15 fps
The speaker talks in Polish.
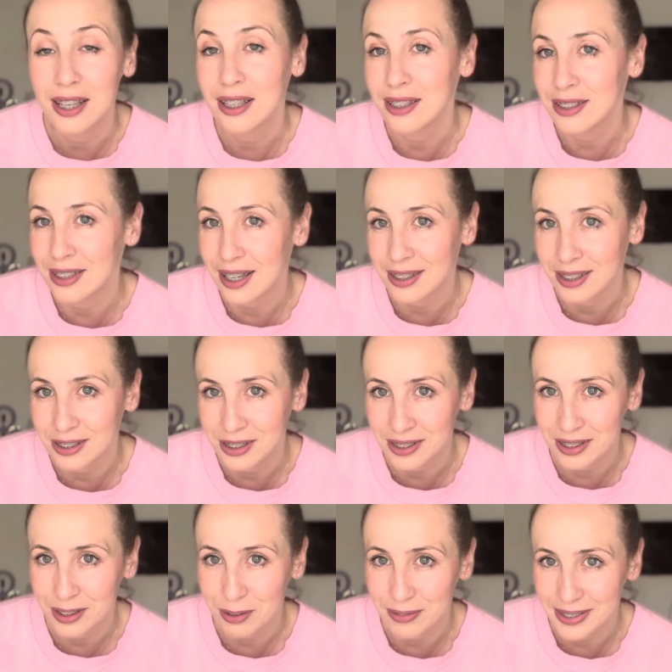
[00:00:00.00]
Jadę
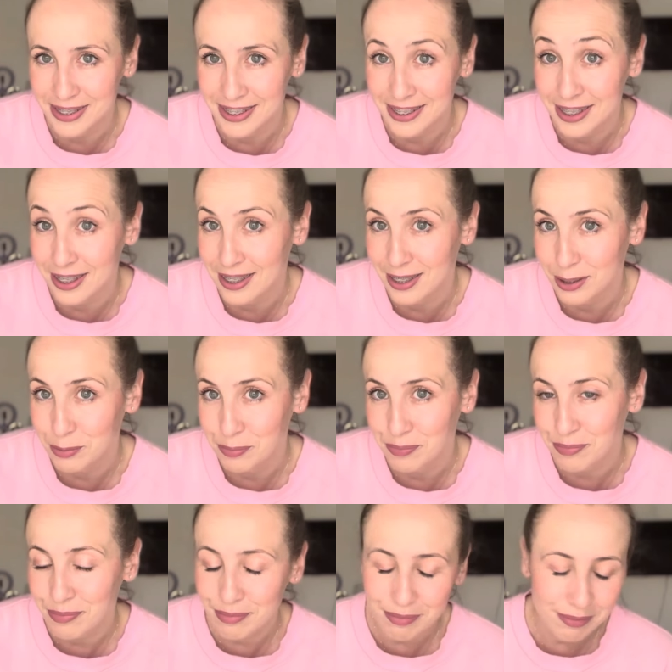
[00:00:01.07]
dzisiaj do fryzjera,
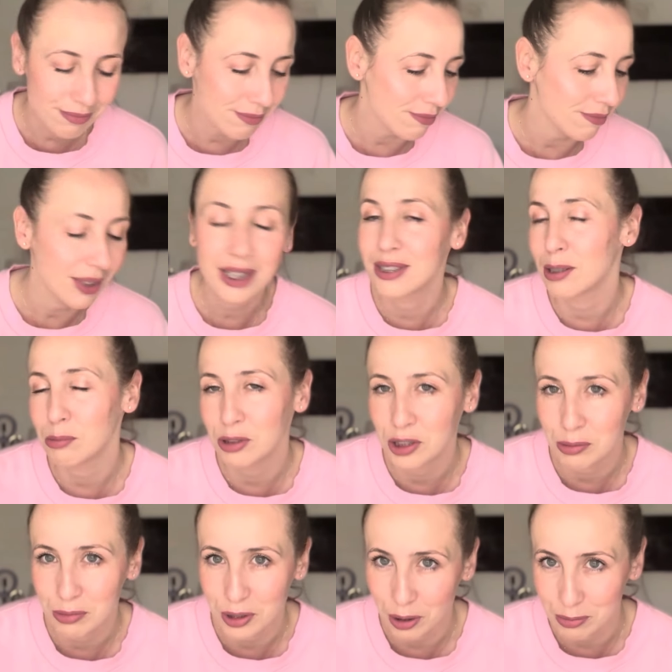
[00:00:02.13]
co
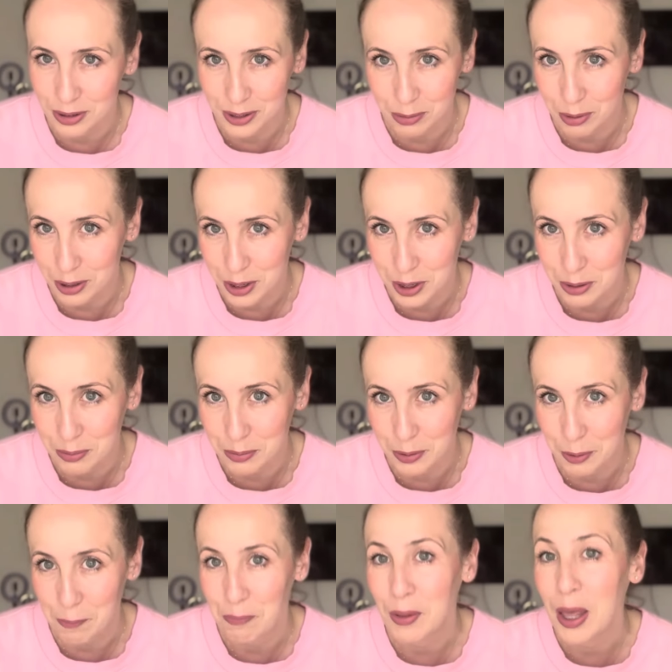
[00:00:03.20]
będziemy robić,
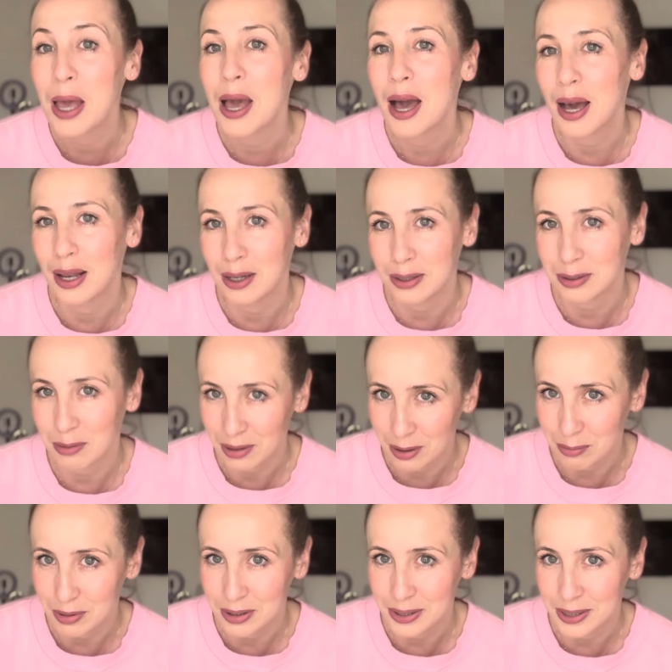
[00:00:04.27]
zobaczymy, ale zmiana
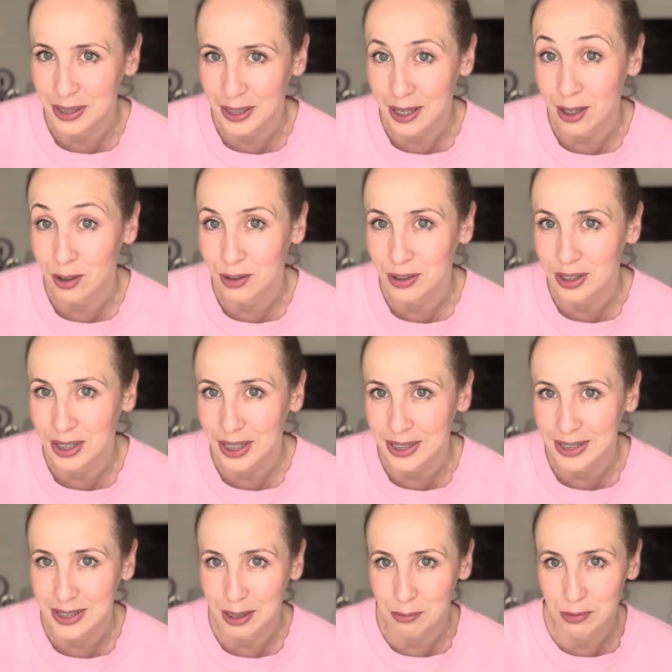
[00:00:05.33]
będzie taka
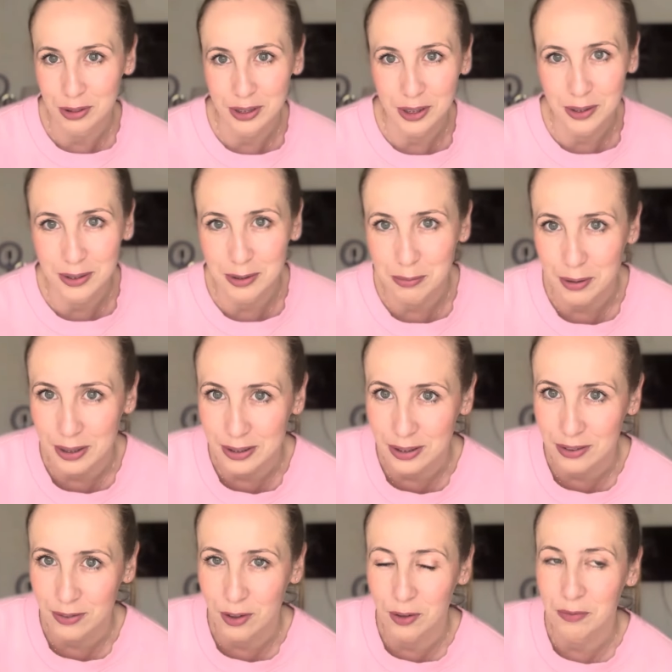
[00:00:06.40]
konkretna, moi drodzy
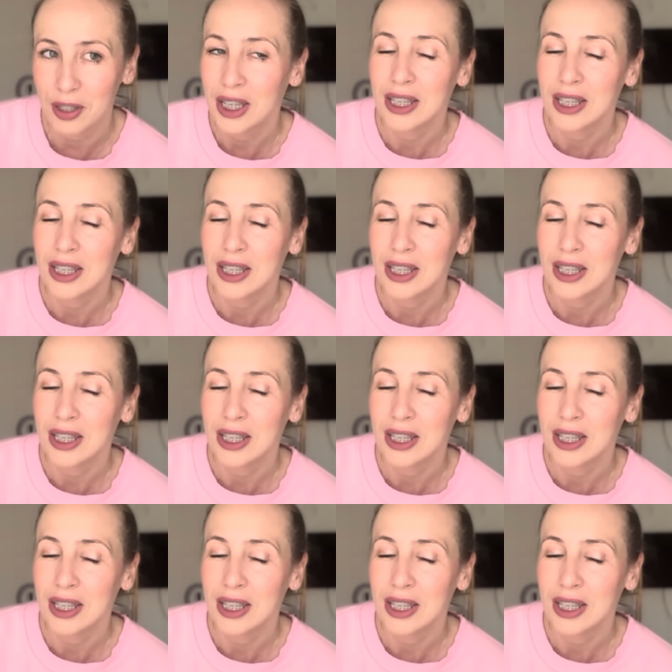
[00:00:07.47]
Państwo.